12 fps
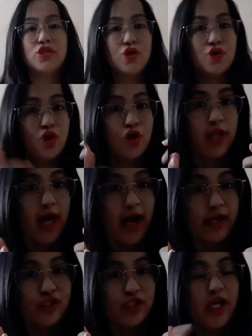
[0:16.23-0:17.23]
your girl
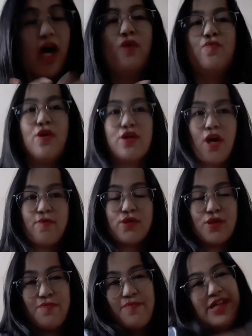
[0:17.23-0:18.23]
Ashley and welcome to my